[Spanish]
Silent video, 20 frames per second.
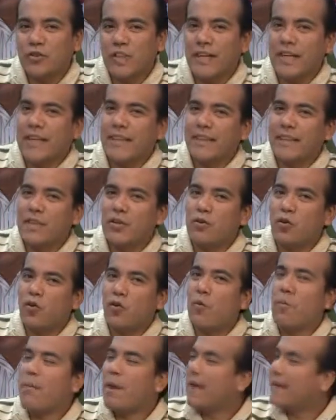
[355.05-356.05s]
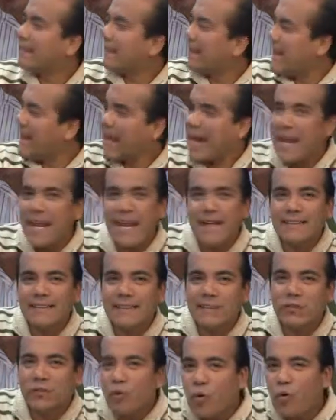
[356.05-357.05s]
los argentinos con banderas
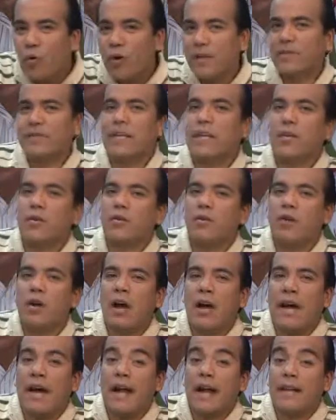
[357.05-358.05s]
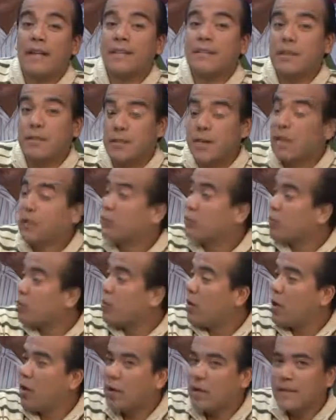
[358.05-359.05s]
y todo han salido a recibir a sus
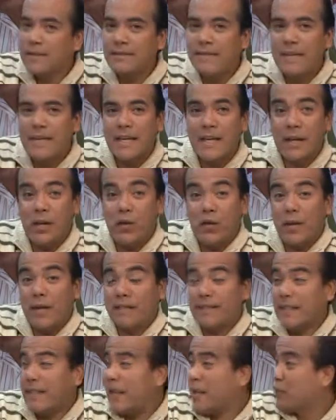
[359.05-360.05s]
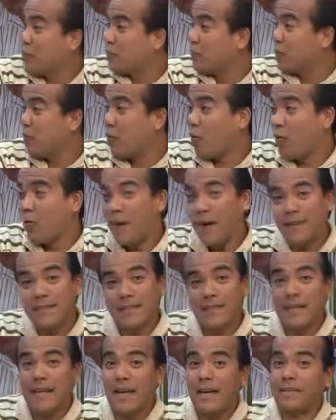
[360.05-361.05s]
jugadores y los brasileños un poco
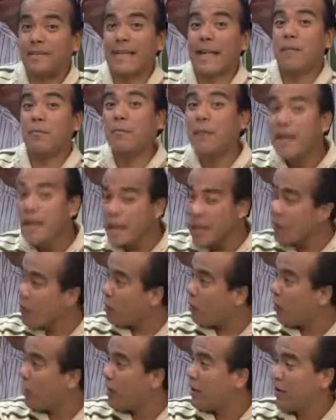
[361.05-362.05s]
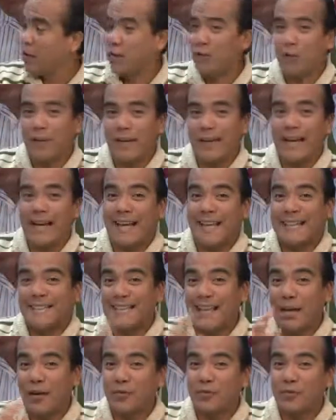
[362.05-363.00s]
más y hasta el médico, ¿no? Que a quien se